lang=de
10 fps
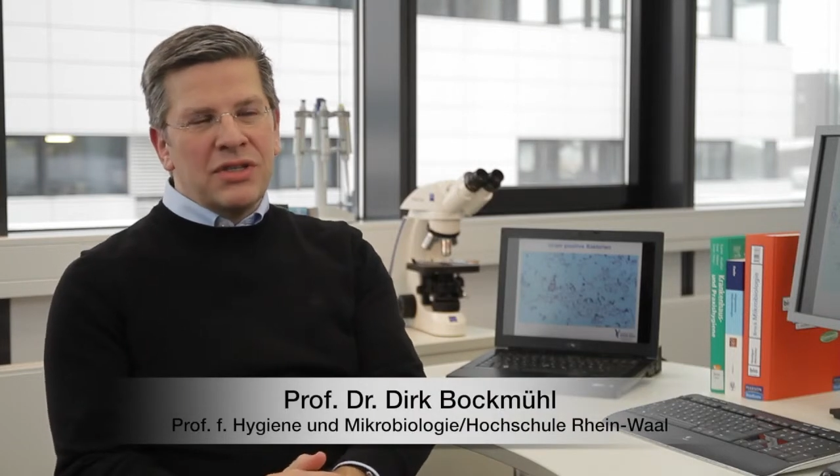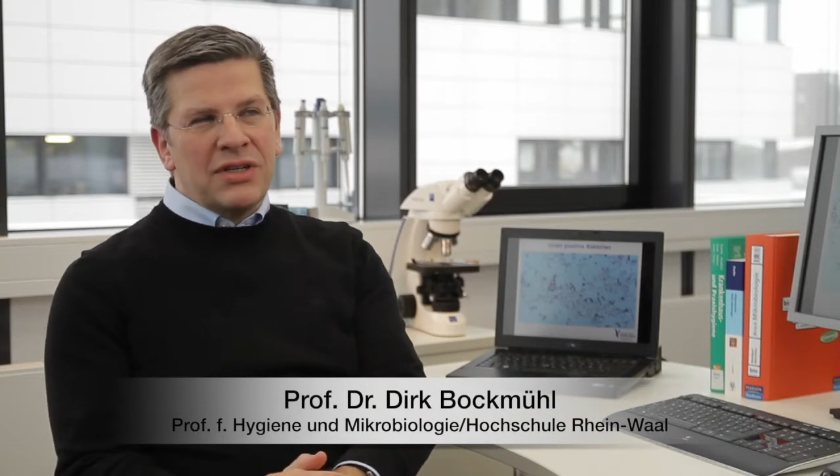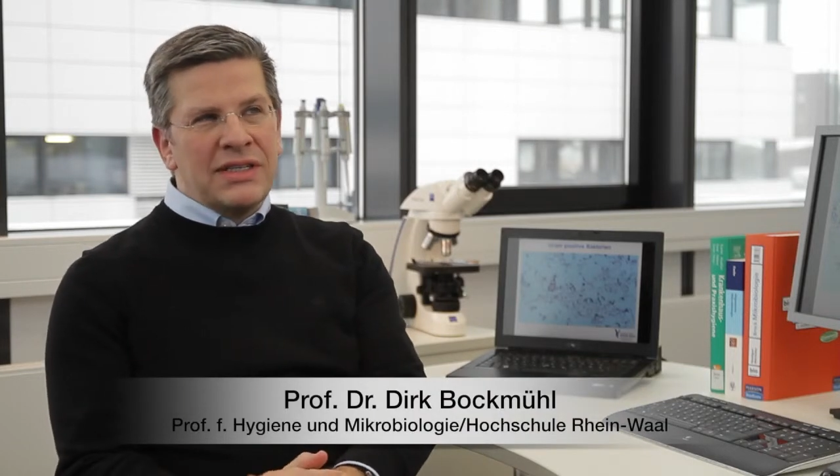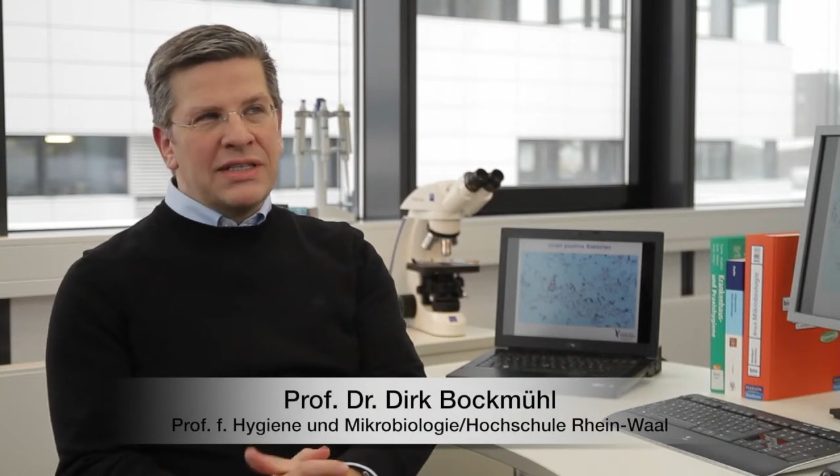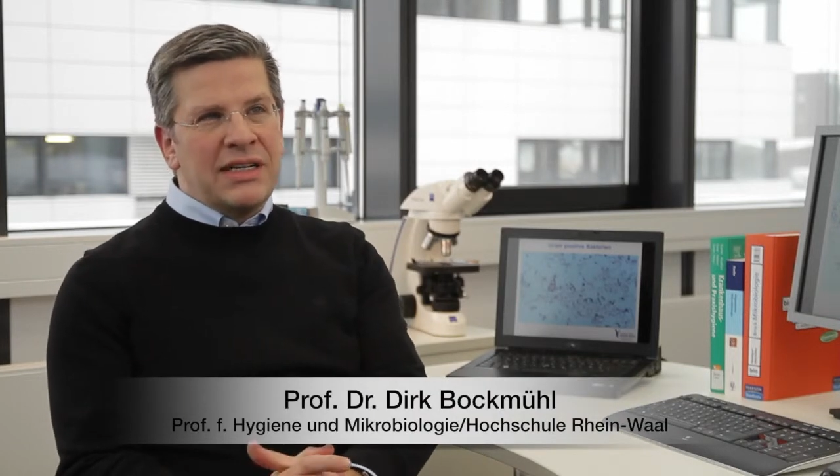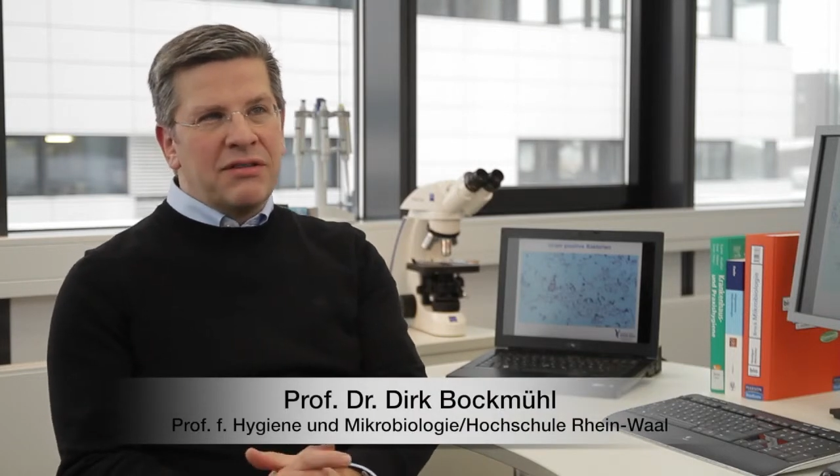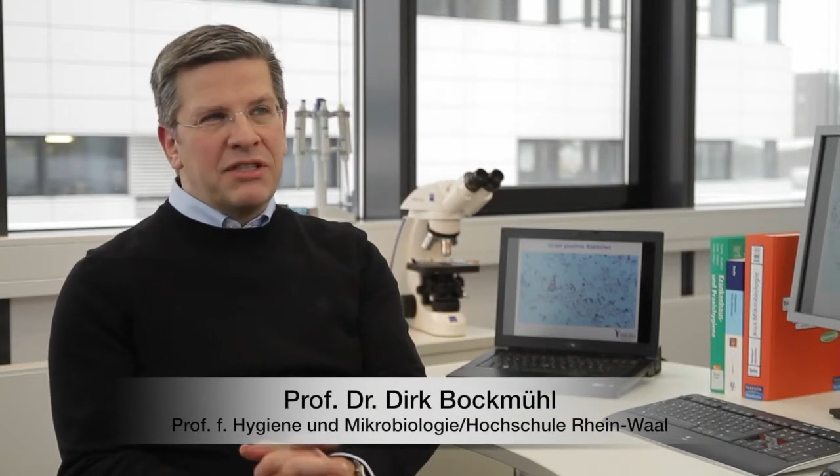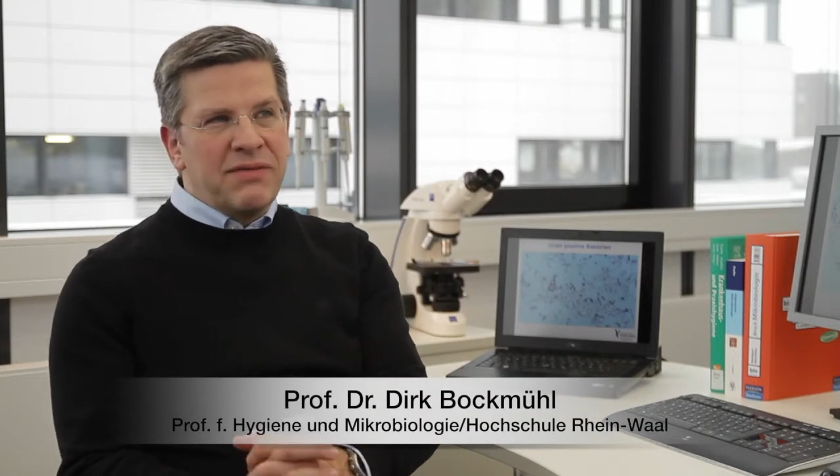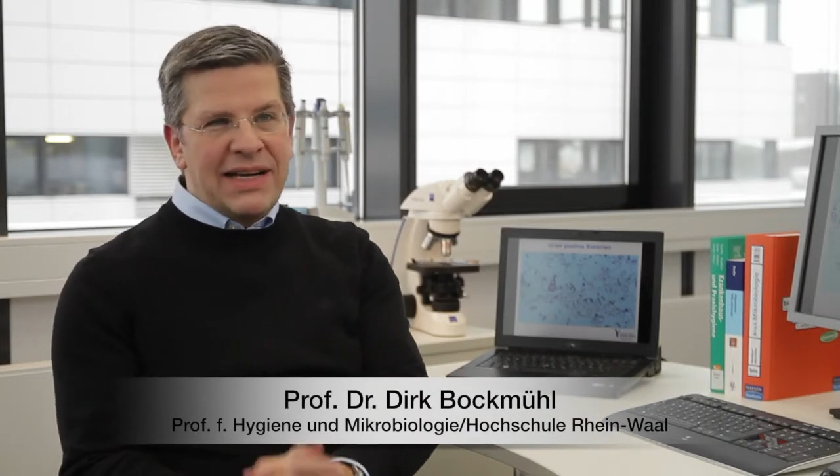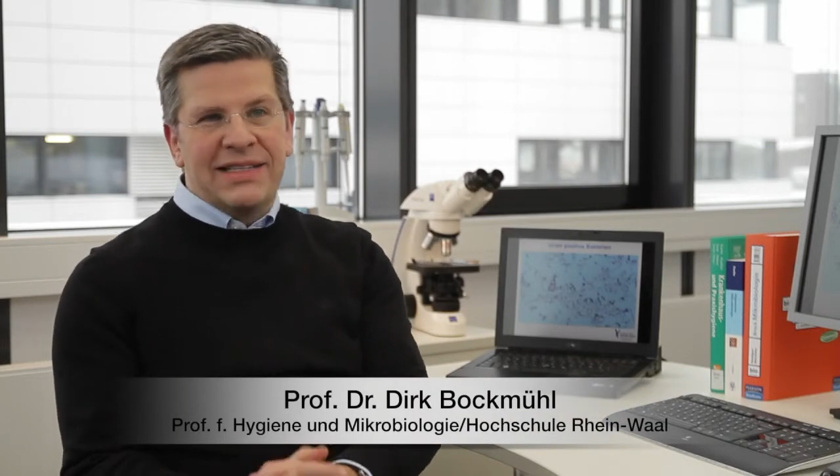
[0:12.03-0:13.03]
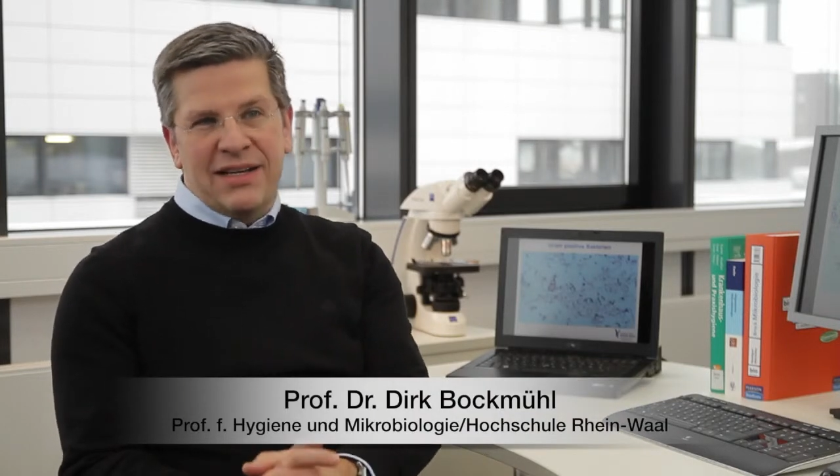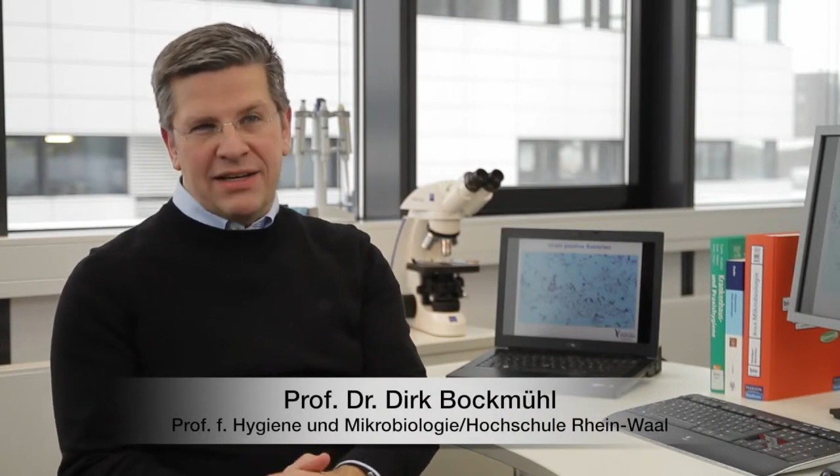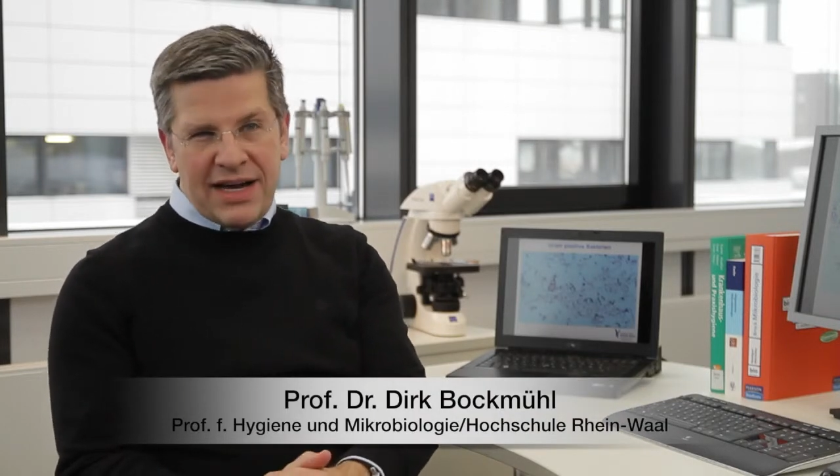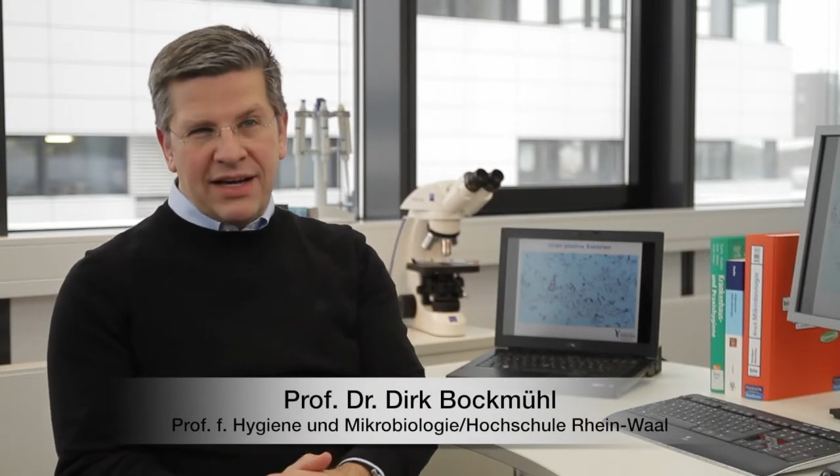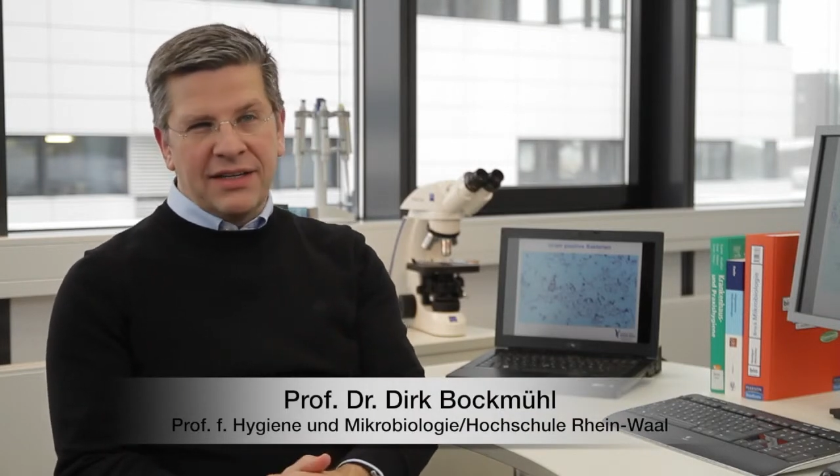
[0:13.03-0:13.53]
sollten Sie auf zwei
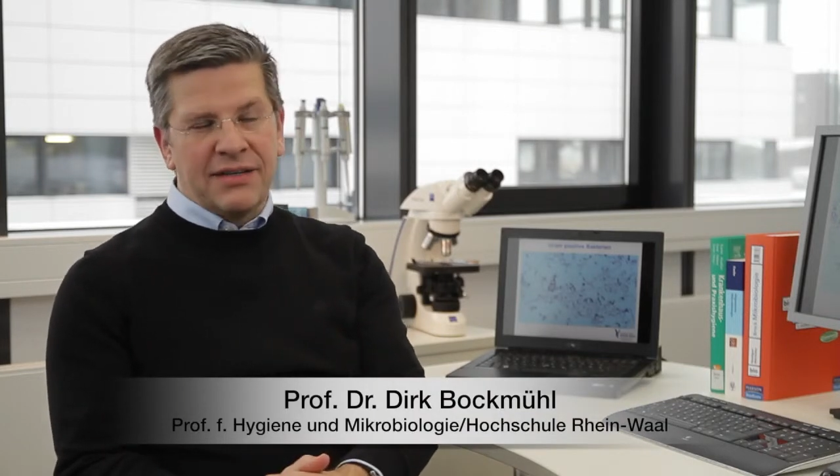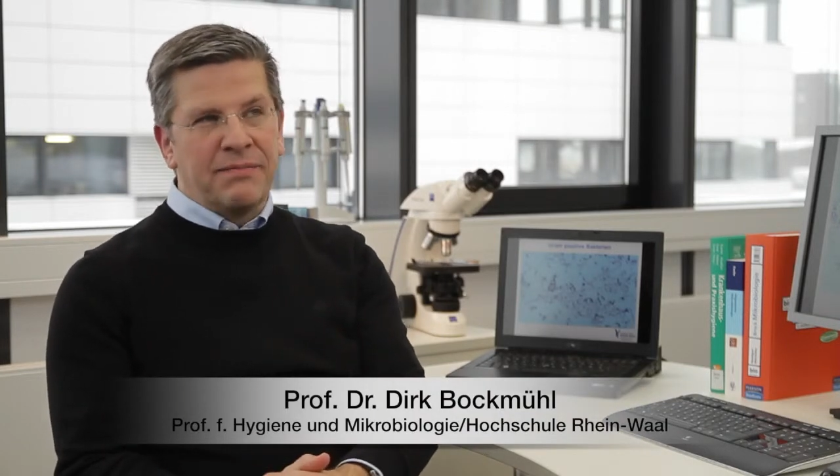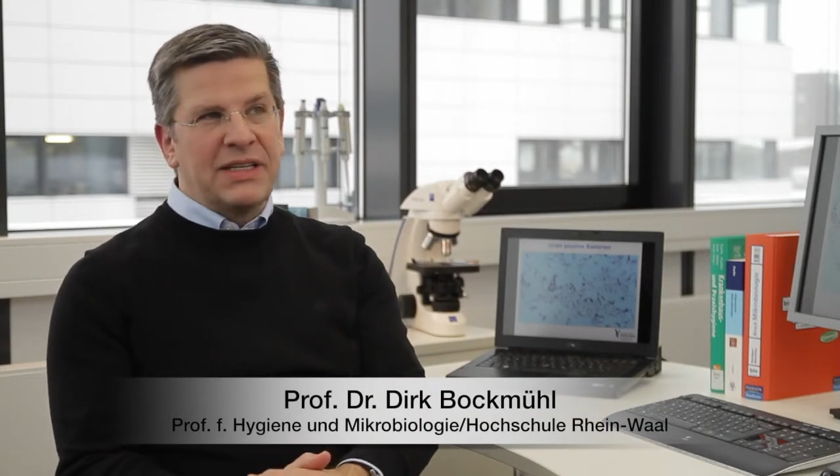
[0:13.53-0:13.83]
Sachen achten.